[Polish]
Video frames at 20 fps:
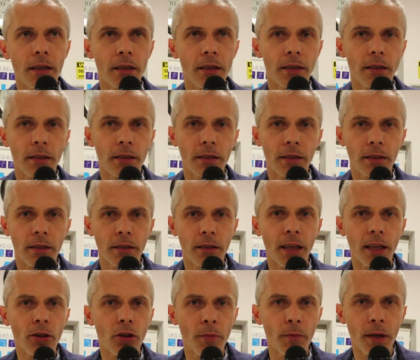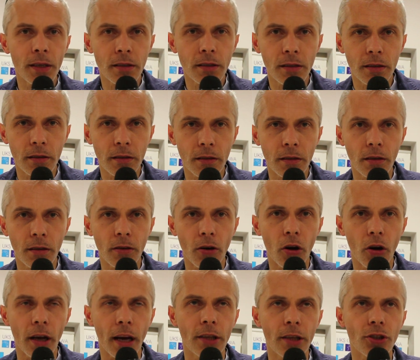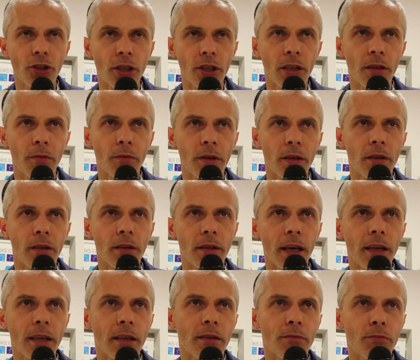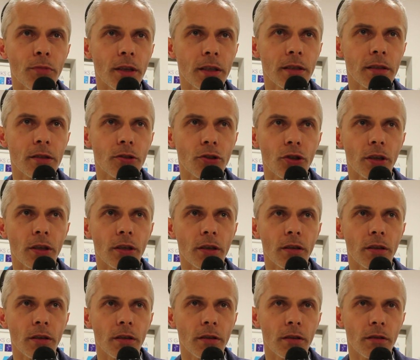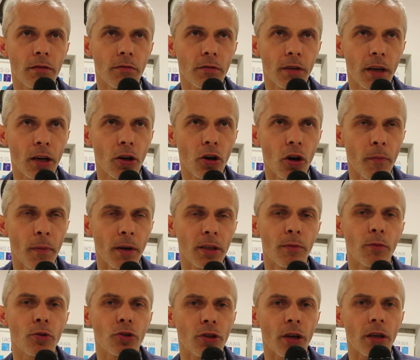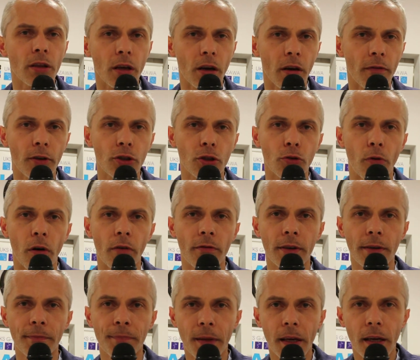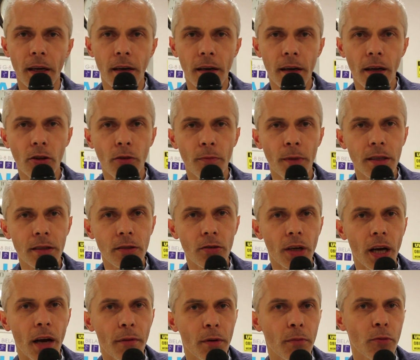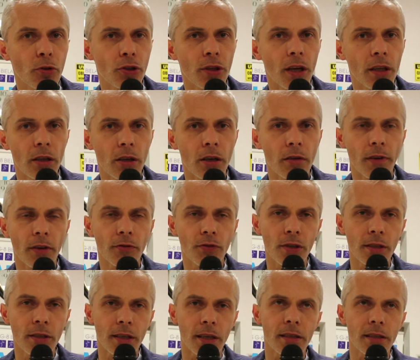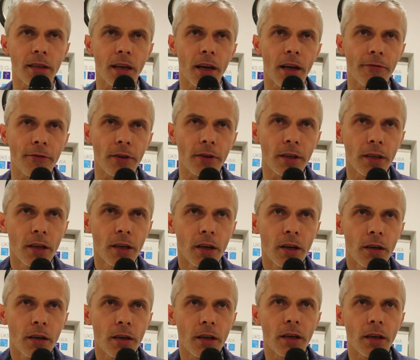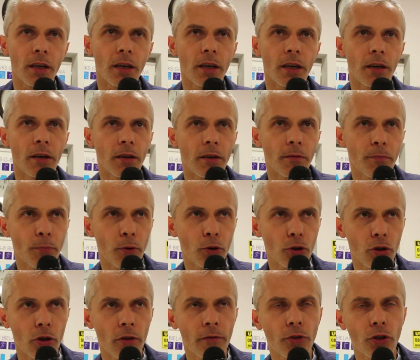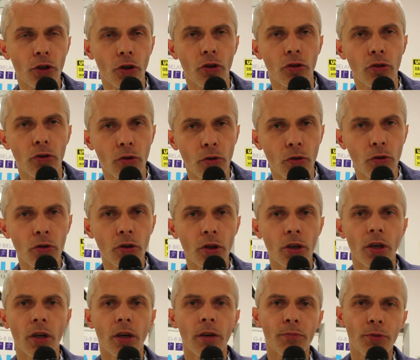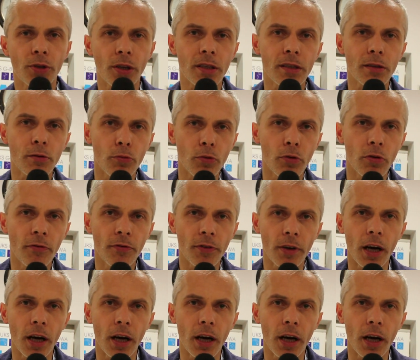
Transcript: E, natomiast y, ograniczeniem y, takim jest, że rękoma nie można atakować głowy. Natomiast nogami można atakować wszystkie strefy, e, począwszy od nóg, przez tułów,